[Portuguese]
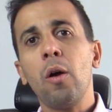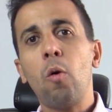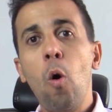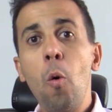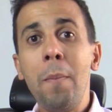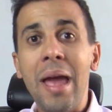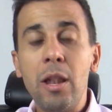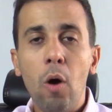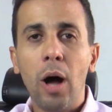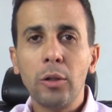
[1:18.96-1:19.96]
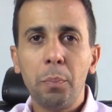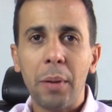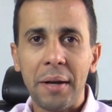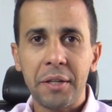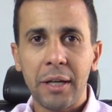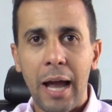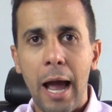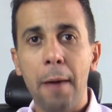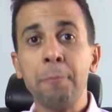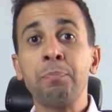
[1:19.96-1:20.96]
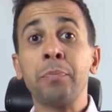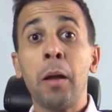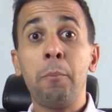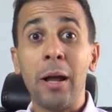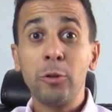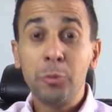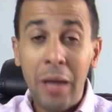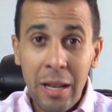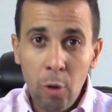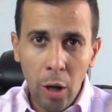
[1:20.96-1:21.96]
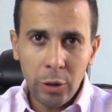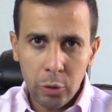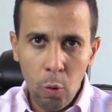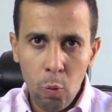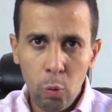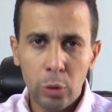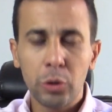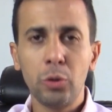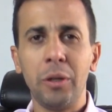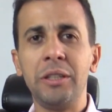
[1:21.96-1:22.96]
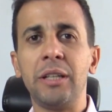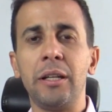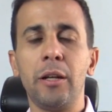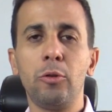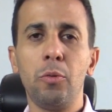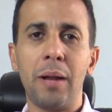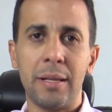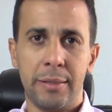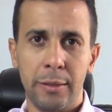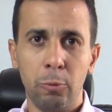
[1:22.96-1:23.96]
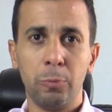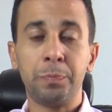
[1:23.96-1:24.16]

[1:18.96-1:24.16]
com o melhor do praticar para os melhores concursos do Rio de Janeiro e do Brasil.